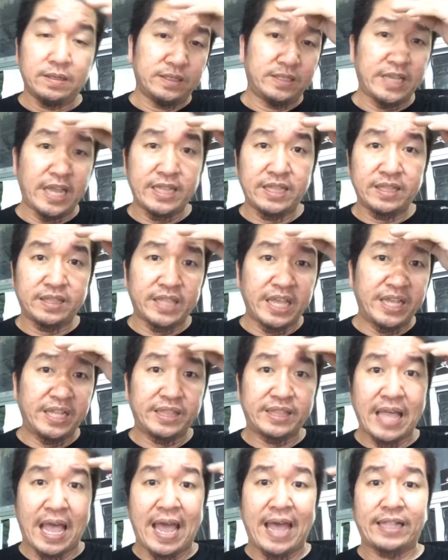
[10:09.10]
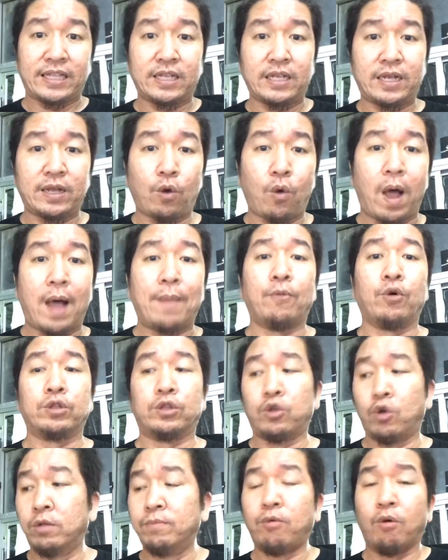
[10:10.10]
เส้นติ่งแตดความอด
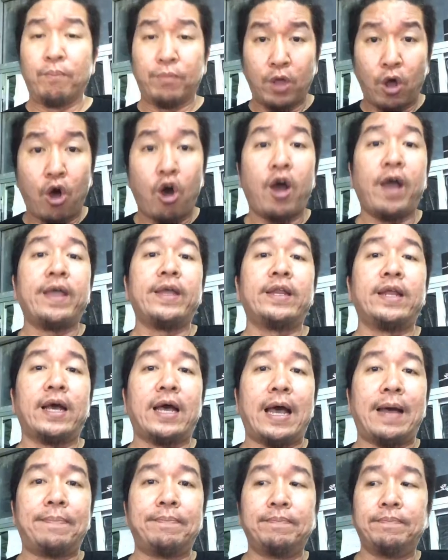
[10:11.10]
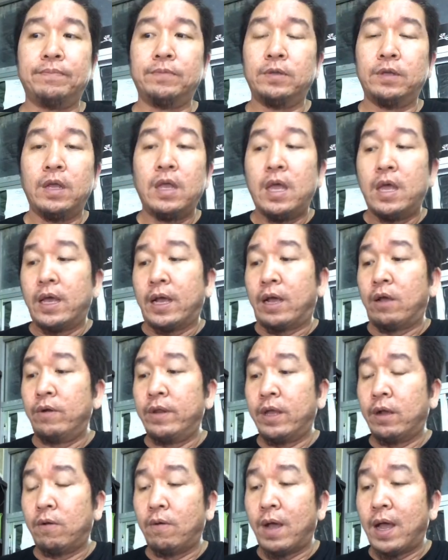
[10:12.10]
ทนผมน้อยนะครับเขา
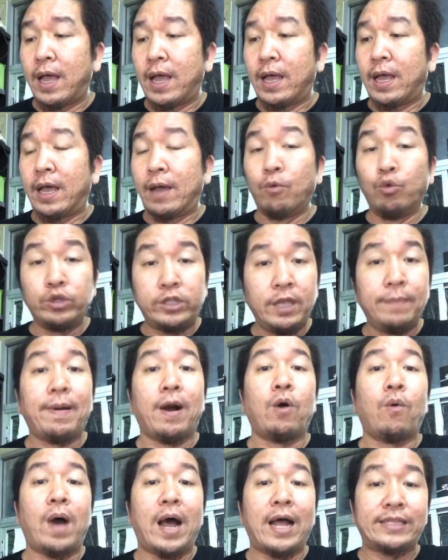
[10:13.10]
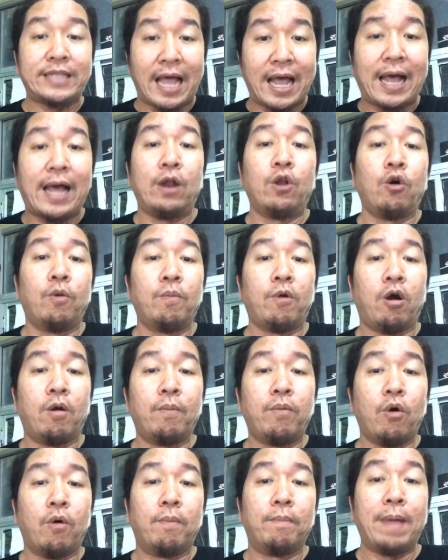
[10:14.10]
เรียกว่าวุฒิภาวะทางอารมณ์ของ
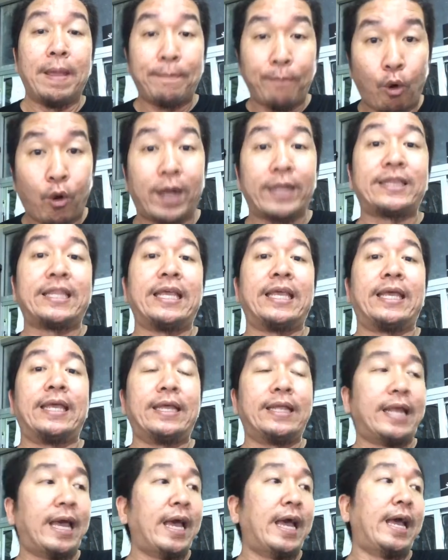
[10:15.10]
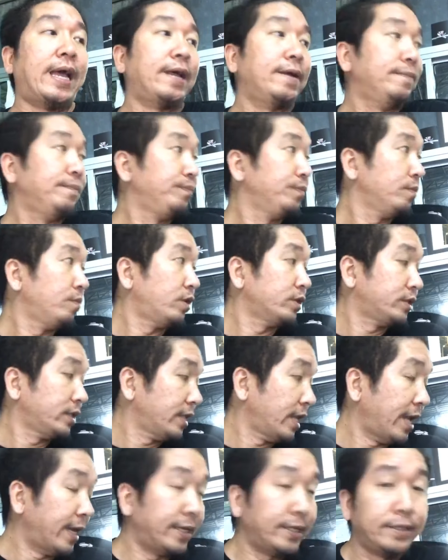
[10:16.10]
ผมไม่ปกตินะฮะเพราะฉะ
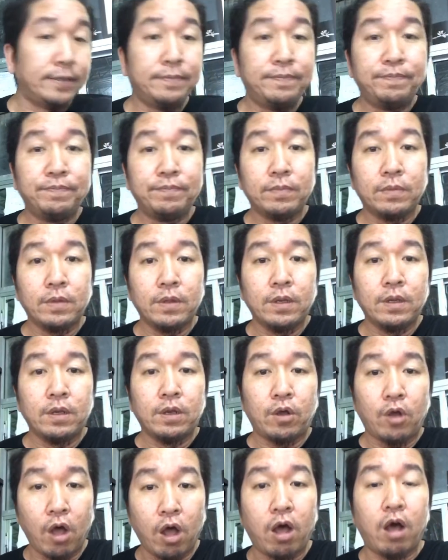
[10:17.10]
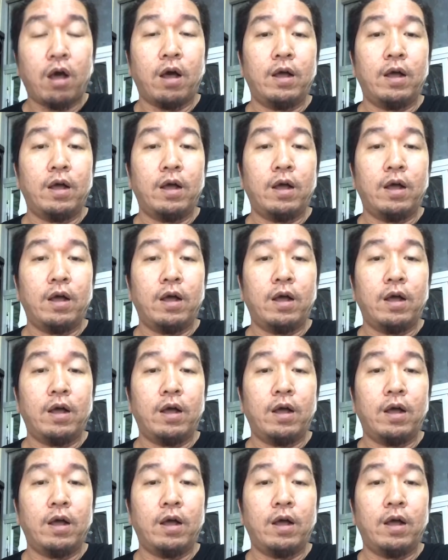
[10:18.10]
นั้นก็